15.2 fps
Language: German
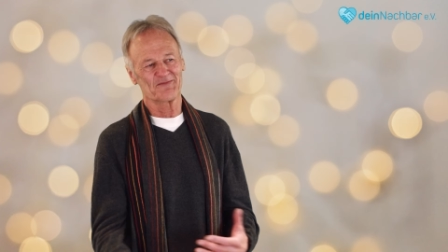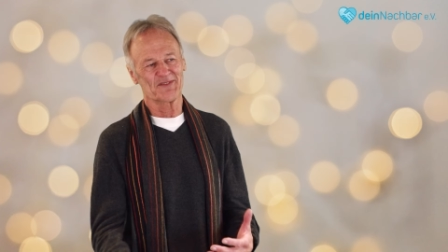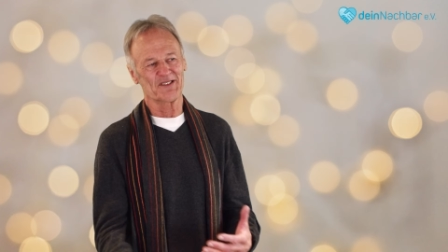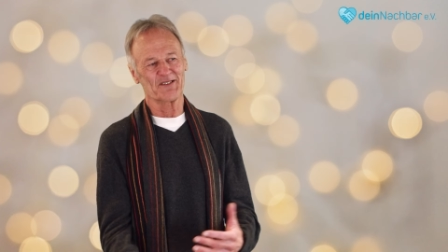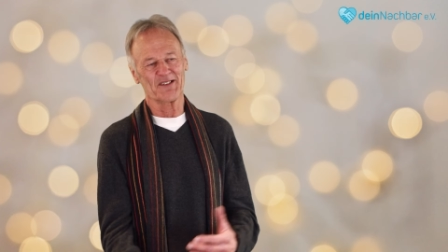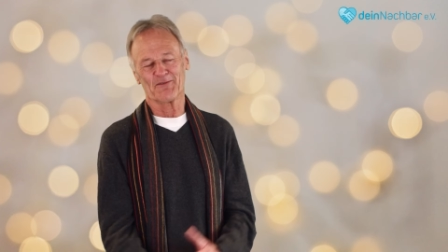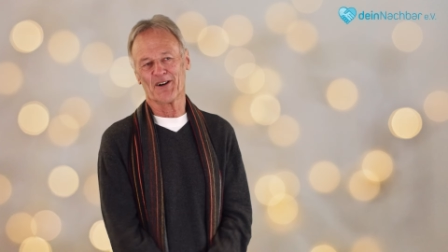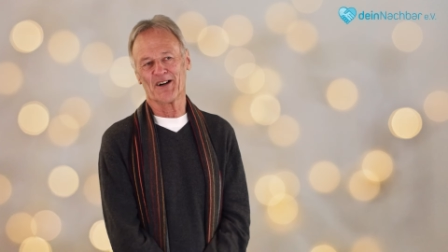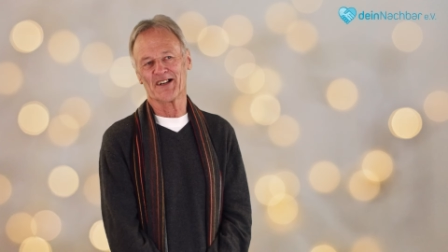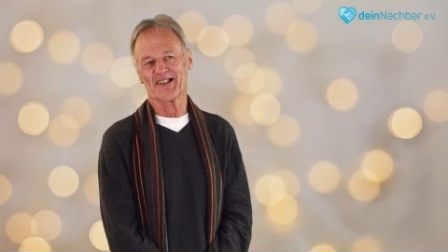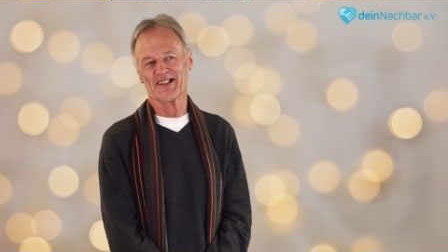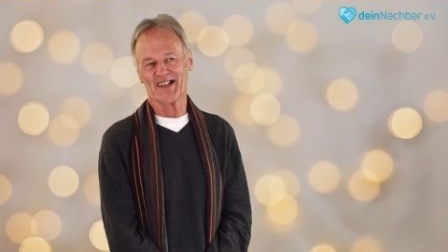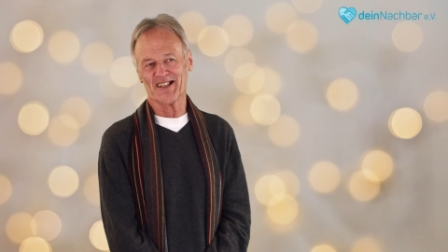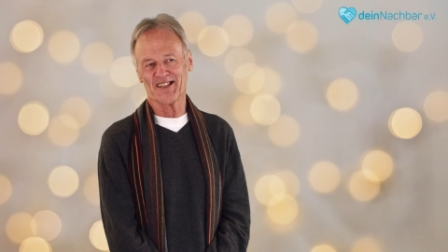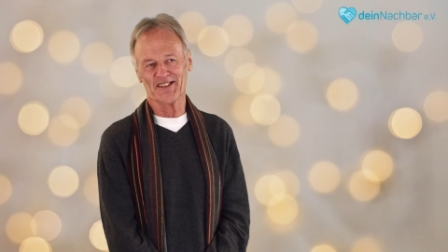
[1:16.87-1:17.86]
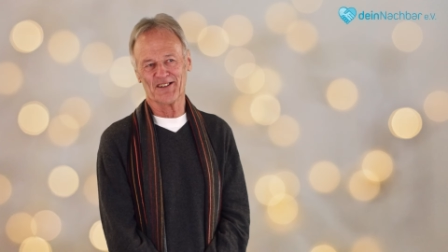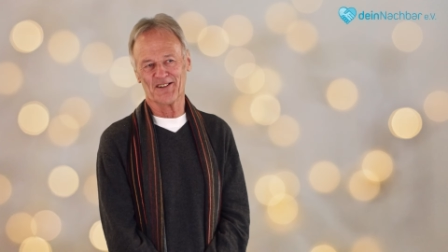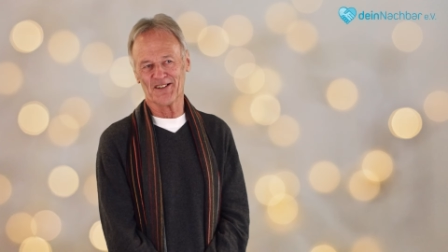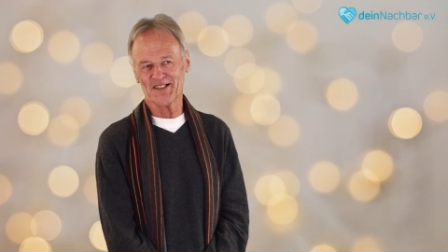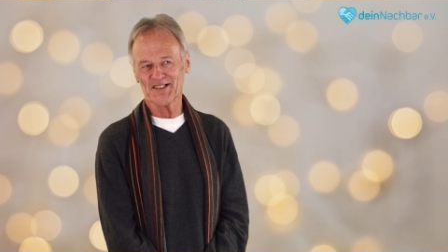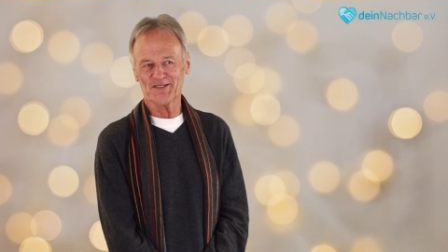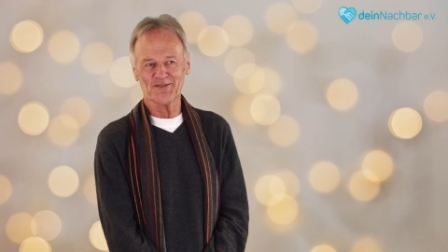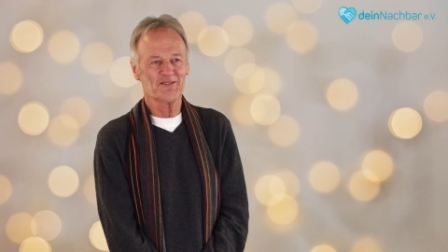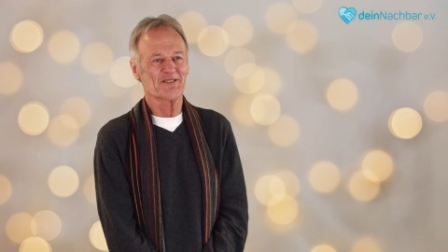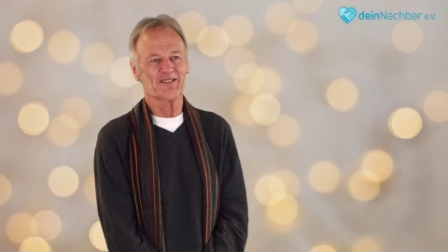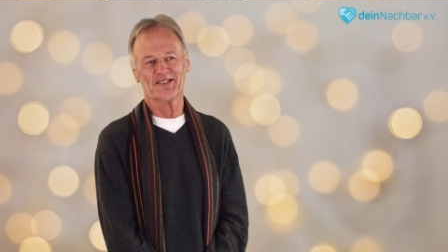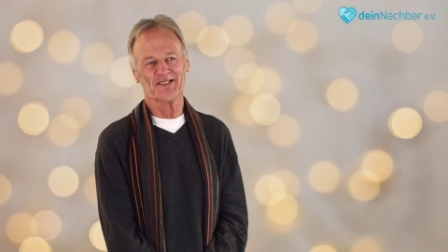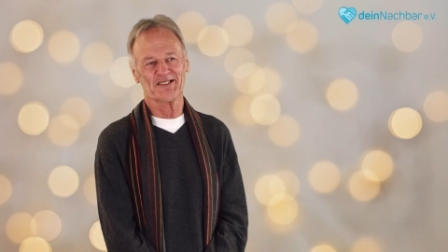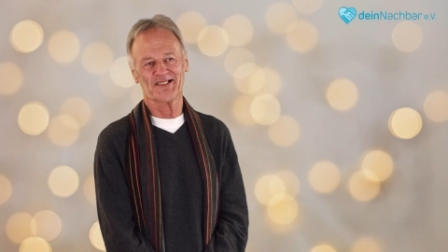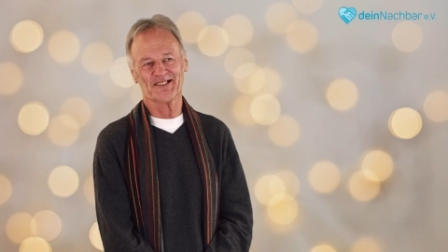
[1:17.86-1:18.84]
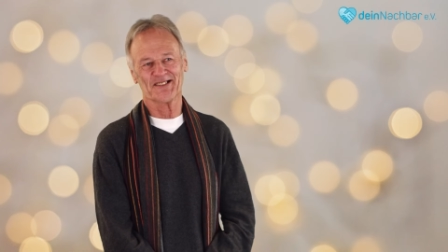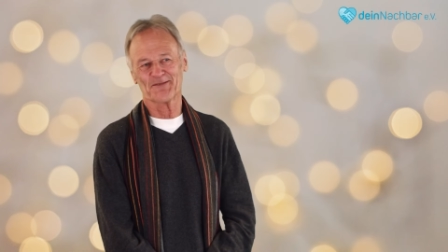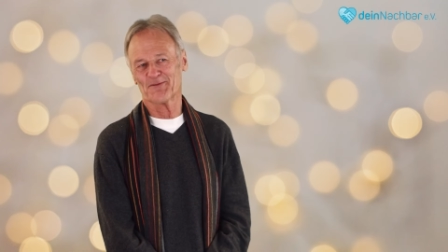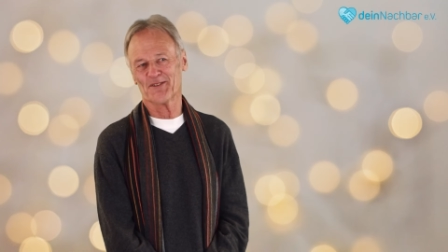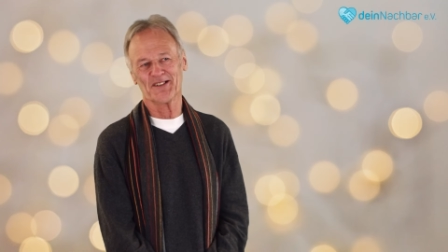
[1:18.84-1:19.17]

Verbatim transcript: die war ähnlich alt und es